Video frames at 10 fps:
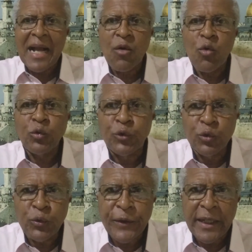a
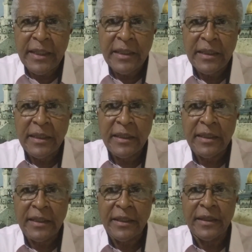conduta
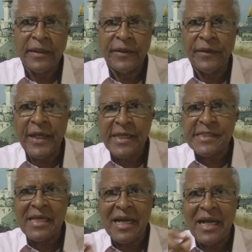
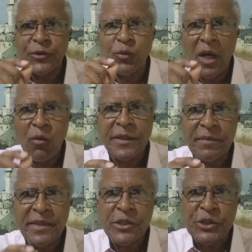dessa atual
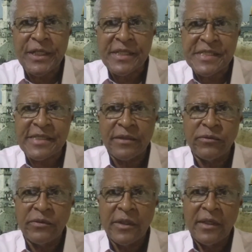
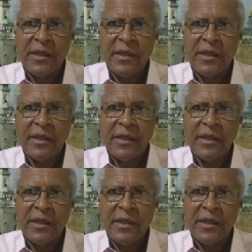administração